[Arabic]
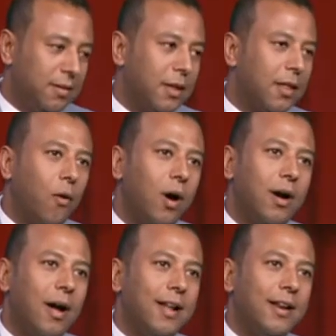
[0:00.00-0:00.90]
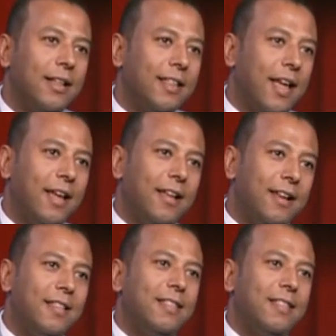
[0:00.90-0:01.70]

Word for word: تتوقع النتائج اللي